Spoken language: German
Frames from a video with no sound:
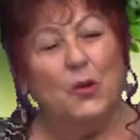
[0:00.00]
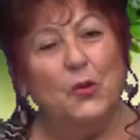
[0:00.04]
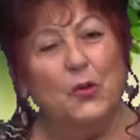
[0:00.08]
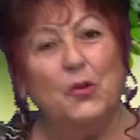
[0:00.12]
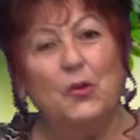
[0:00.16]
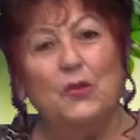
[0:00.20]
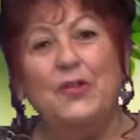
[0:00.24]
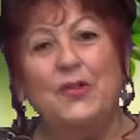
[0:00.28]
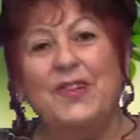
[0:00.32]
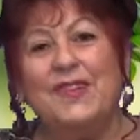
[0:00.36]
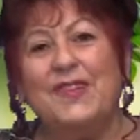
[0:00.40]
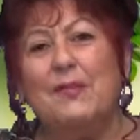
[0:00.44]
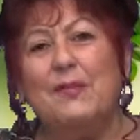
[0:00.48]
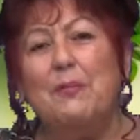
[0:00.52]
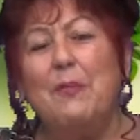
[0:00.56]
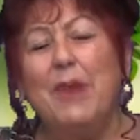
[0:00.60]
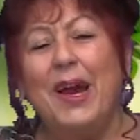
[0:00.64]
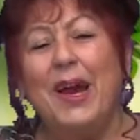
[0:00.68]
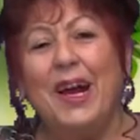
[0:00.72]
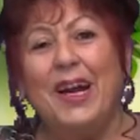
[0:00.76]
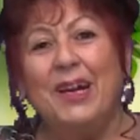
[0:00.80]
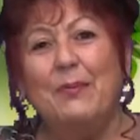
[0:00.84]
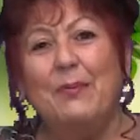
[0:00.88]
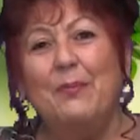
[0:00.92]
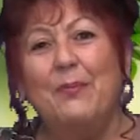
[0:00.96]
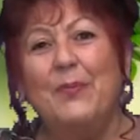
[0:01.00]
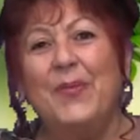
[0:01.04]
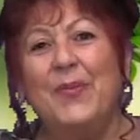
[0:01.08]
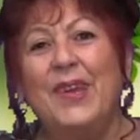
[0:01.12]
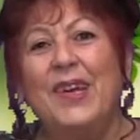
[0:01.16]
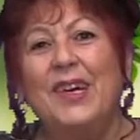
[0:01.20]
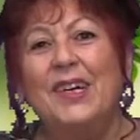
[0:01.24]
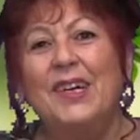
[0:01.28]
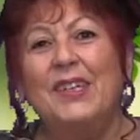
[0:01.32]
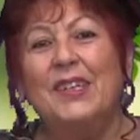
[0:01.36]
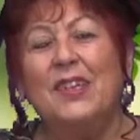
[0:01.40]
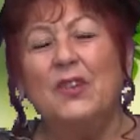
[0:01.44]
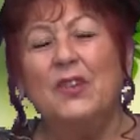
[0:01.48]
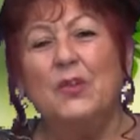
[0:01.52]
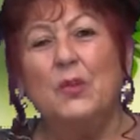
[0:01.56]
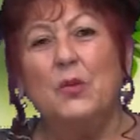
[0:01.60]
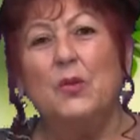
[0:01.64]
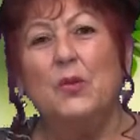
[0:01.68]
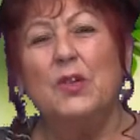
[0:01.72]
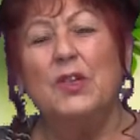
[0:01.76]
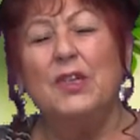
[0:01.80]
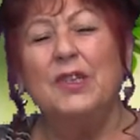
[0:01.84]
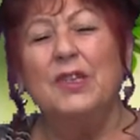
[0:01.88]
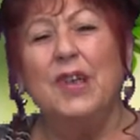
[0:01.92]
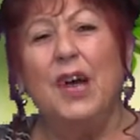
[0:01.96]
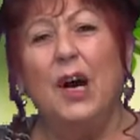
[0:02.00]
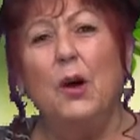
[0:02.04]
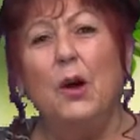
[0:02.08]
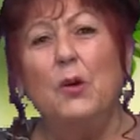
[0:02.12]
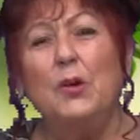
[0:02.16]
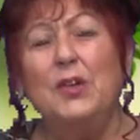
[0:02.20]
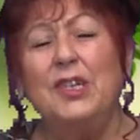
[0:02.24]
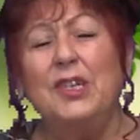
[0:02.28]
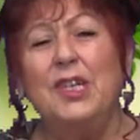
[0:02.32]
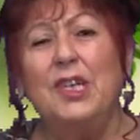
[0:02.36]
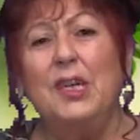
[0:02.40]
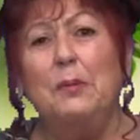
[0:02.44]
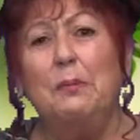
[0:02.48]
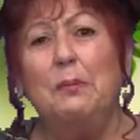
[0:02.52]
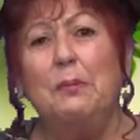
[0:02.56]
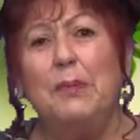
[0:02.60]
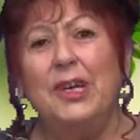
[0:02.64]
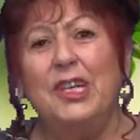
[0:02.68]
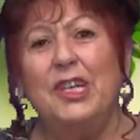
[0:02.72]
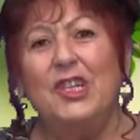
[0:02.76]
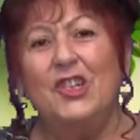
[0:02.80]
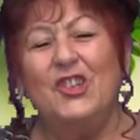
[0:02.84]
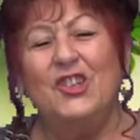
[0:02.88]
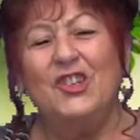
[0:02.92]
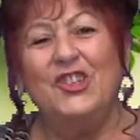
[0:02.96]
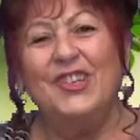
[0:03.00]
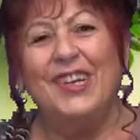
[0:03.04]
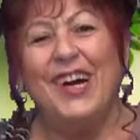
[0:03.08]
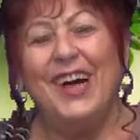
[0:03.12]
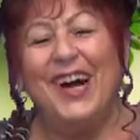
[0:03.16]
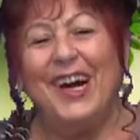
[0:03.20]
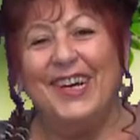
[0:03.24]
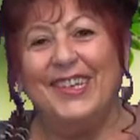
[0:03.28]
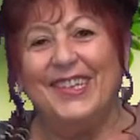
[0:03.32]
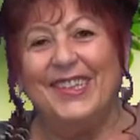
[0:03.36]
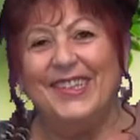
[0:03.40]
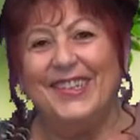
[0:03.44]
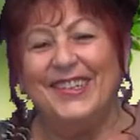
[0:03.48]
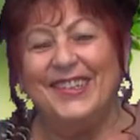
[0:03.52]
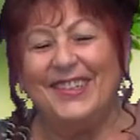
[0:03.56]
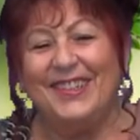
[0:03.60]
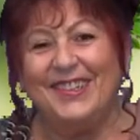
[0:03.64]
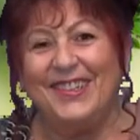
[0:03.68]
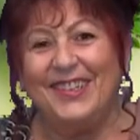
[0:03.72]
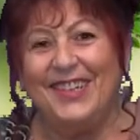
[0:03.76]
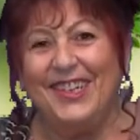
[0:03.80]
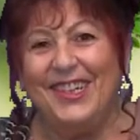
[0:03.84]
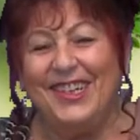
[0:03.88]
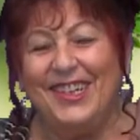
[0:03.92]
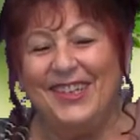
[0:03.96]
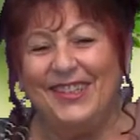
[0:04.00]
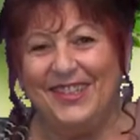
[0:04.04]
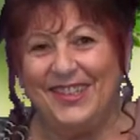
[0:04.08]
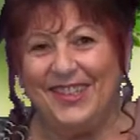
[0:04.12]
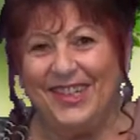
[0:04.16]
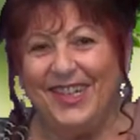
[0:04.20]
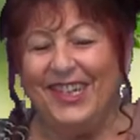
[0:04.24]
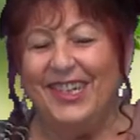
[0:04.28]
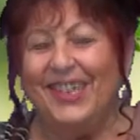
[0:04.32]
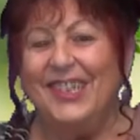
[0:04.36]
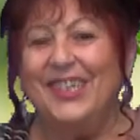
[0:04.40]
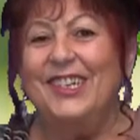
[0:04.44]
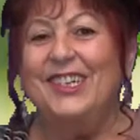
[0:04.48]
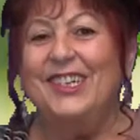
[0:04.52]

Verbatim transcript: Und du wirst merken, dass du genau die Menschen anziehst,